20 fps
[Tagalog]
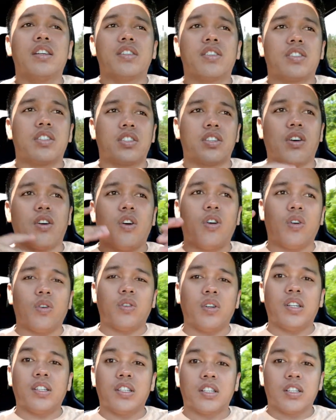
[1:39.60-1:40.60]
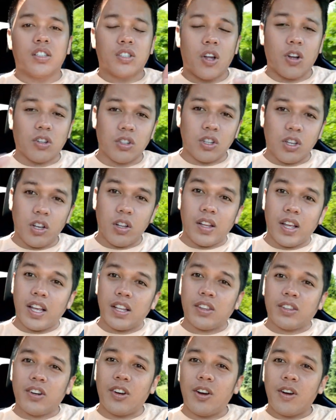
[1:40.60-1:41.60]
So, talk to you
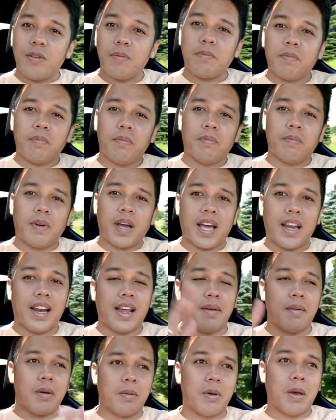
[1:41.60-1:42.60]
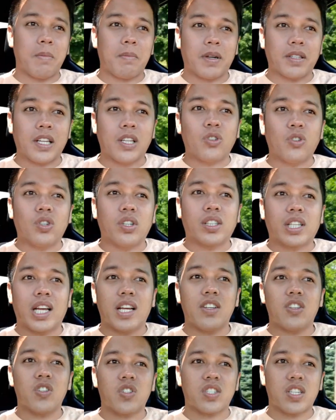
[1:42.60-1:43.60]
later para mamaya pag nandun na
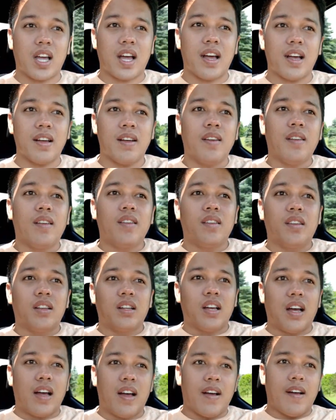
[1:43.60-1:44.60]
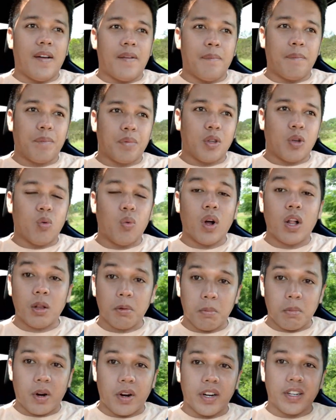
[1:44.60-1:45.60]
tayo sa um,
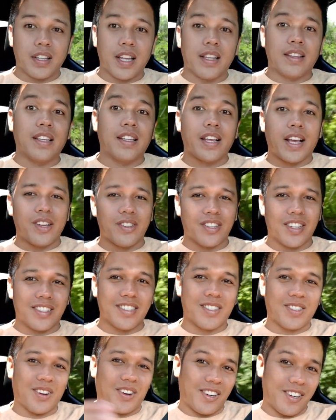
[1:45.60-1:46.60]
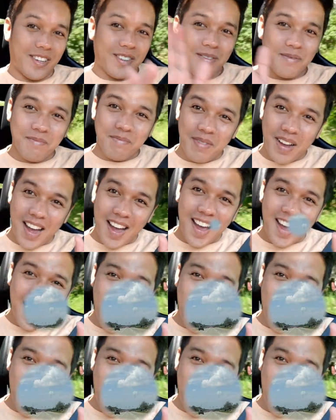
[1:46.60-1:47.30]
Walmart and then Asian store. Bye!